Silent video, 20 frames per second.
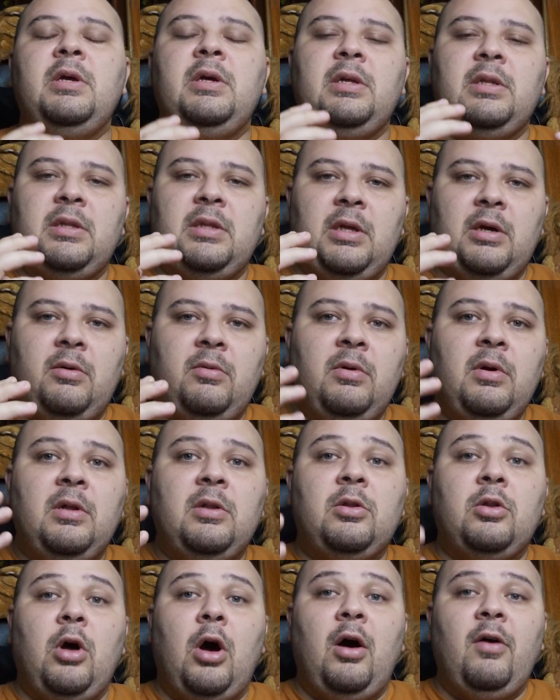Então,
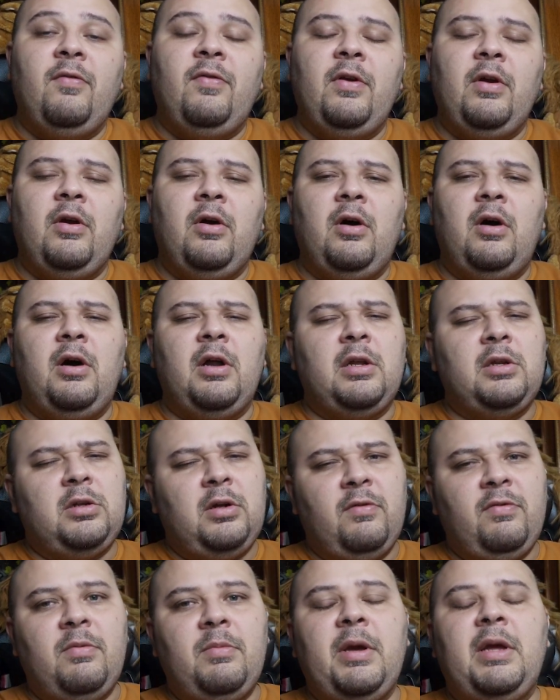9 horas,
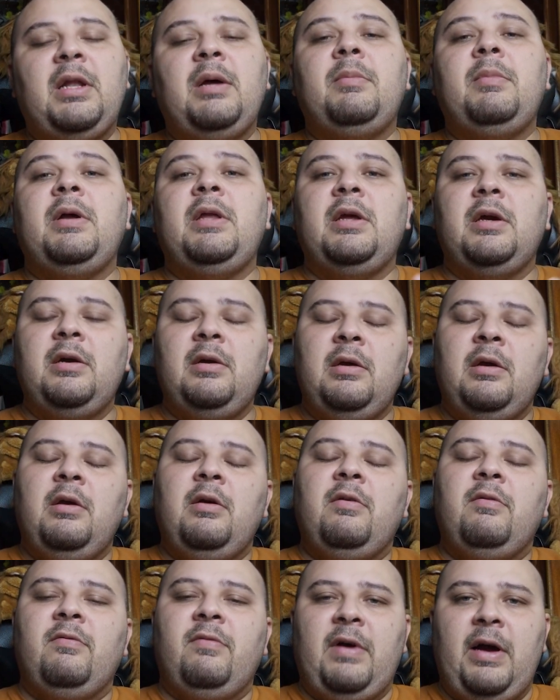9 e meia da manhã,
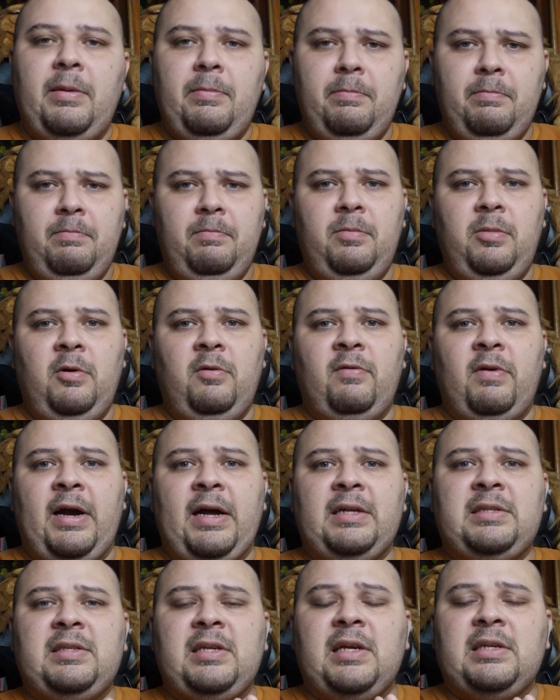vai
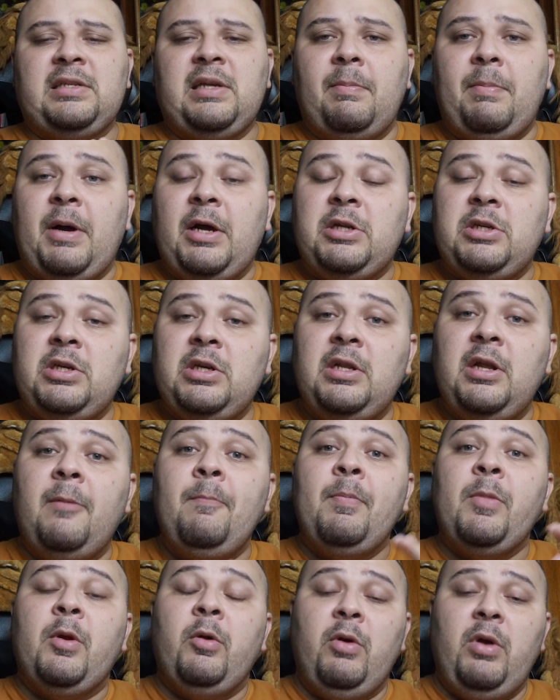vai ser essa partida.
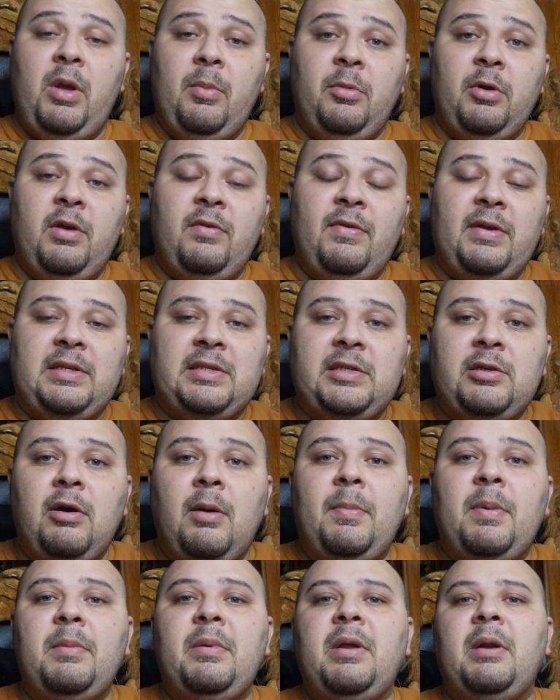O Remo que venceu a
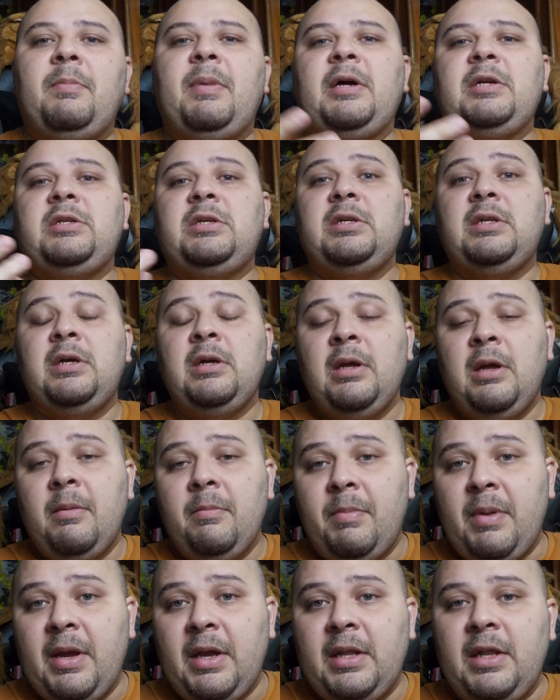primeira partida,
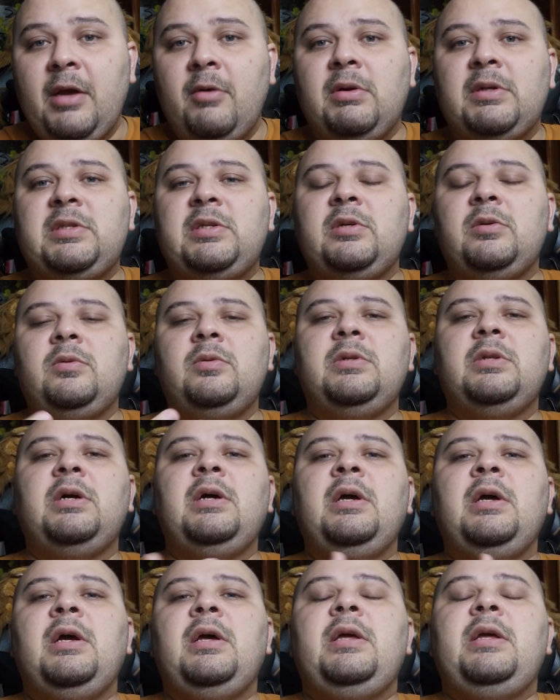perdeu a segunda
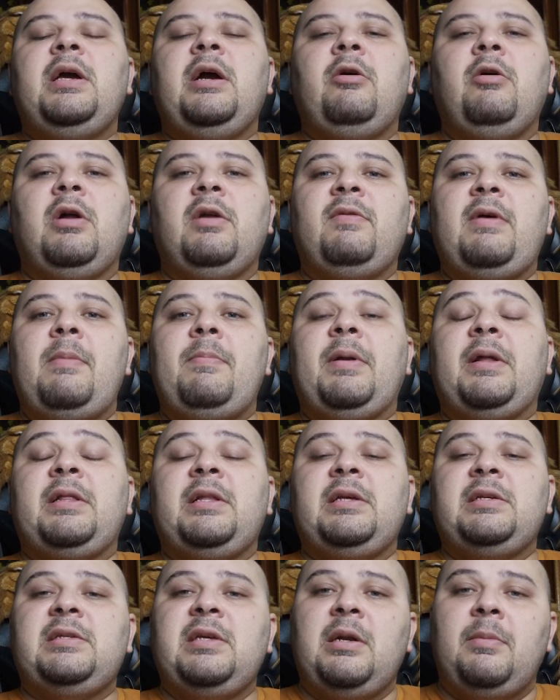e agora vai para a
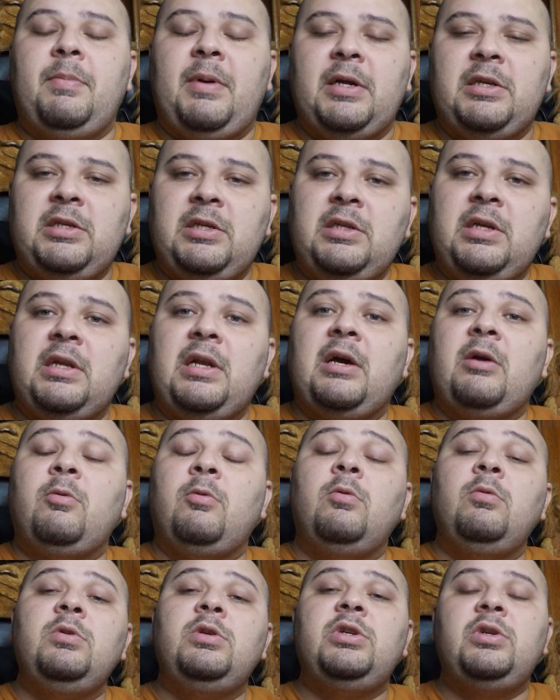terceira partida na
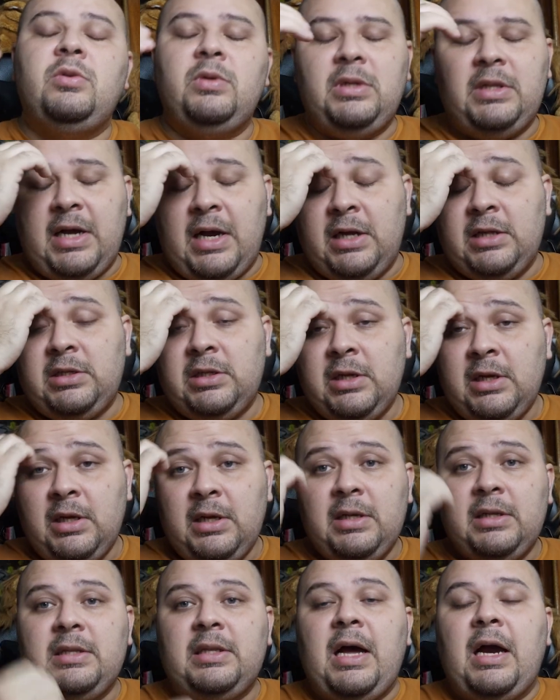continuidade
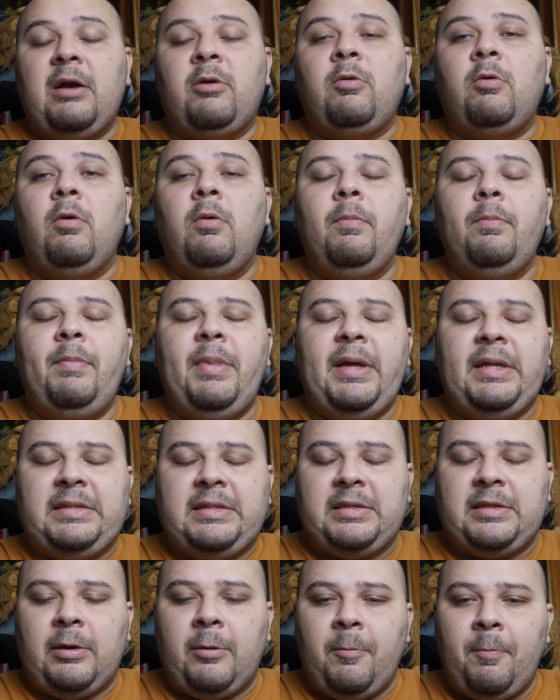da
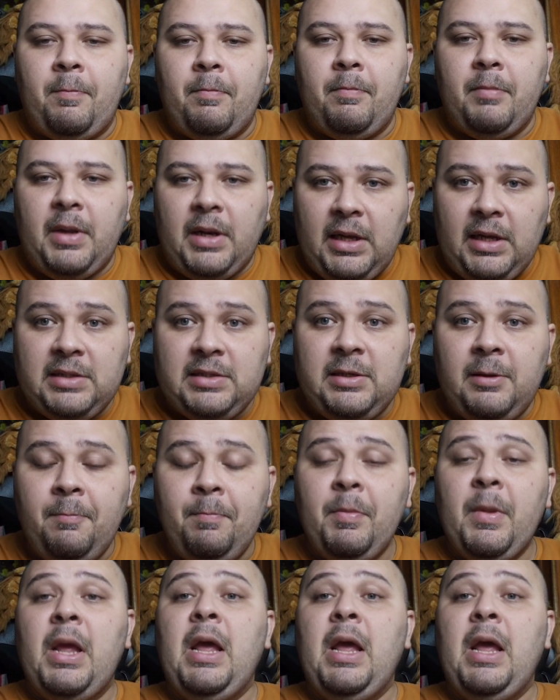competição. Beleza?